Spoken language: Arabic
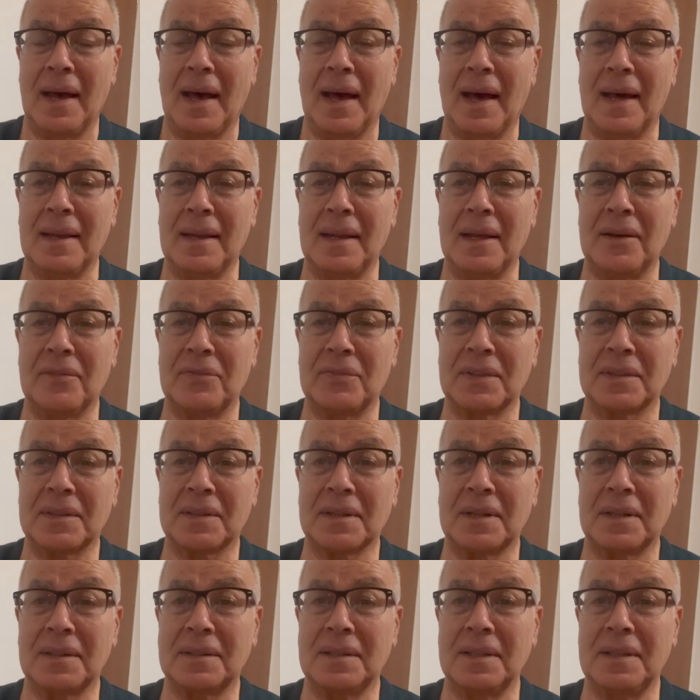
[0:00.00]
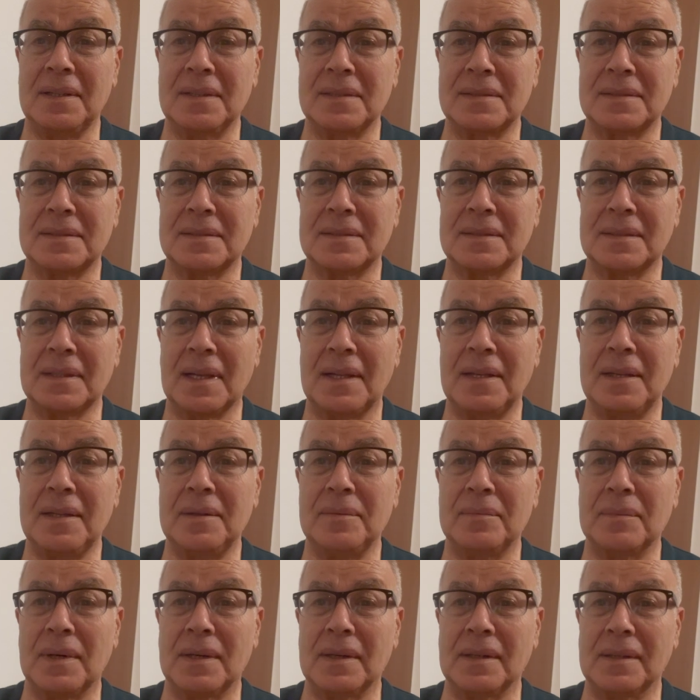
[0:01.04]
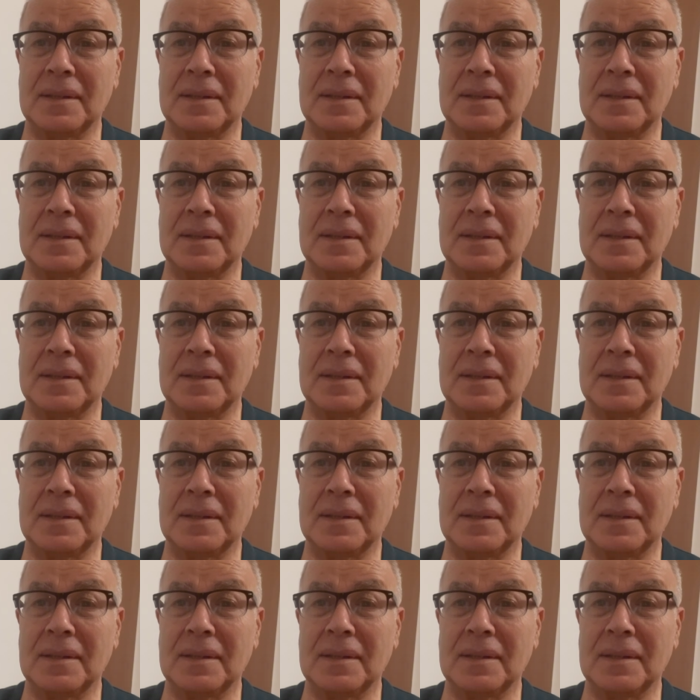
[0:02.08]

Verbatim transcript: على فطرته السليمة